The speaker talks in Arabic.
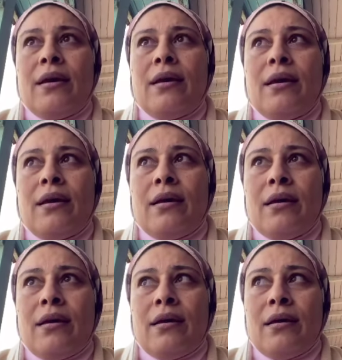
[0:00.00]

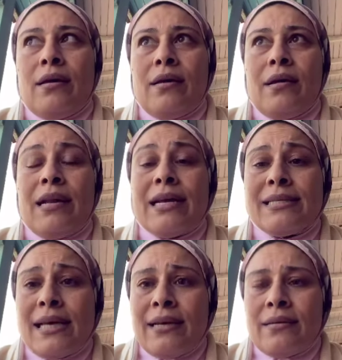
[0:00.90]
آه،
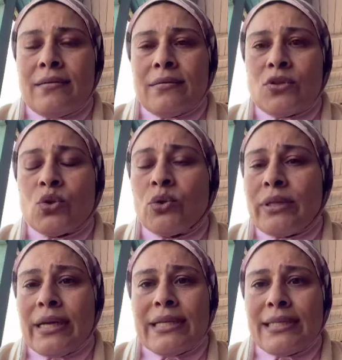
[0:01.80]
الاذان صوت
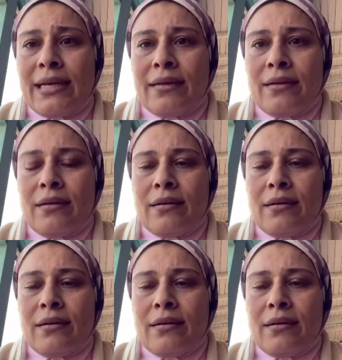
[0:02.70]
الاذان